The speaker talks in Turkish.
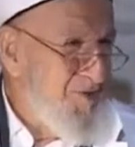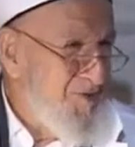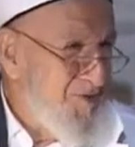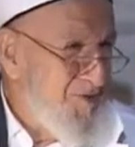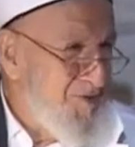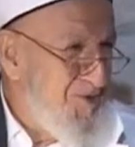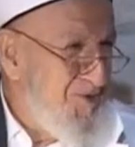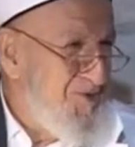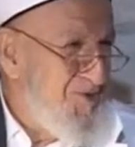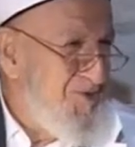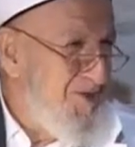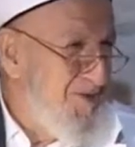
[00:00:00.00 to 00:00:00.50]

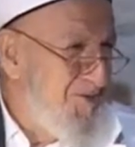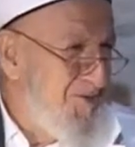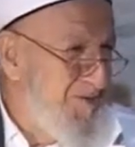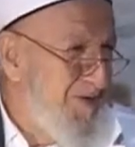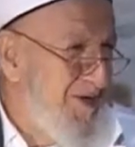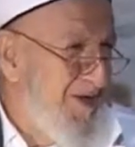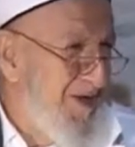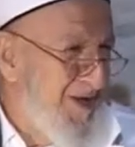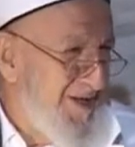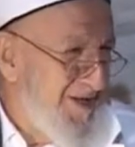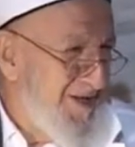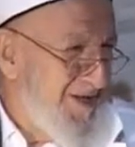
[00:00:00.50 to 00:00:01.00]
kusursuz
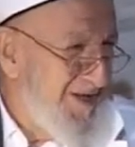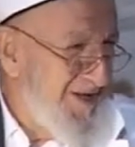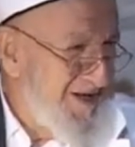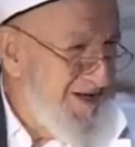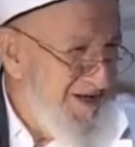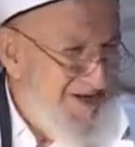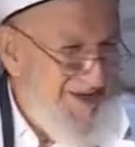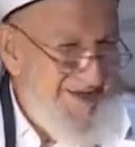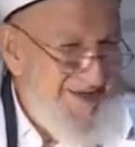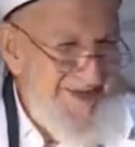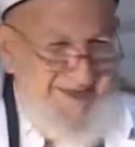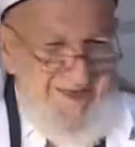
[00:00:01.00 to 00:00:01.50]
bir Allah.
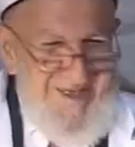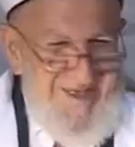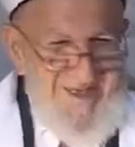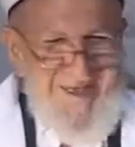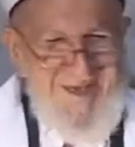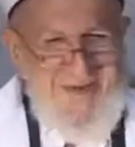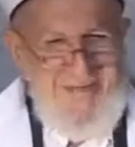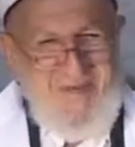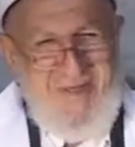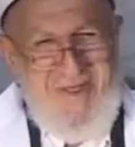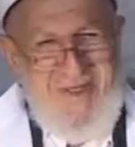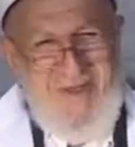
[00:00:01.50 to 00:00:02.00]

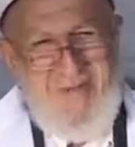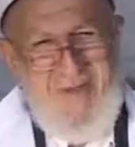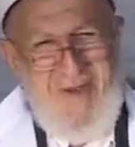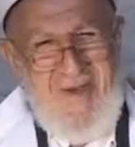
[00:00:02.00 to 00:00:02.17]
Bir de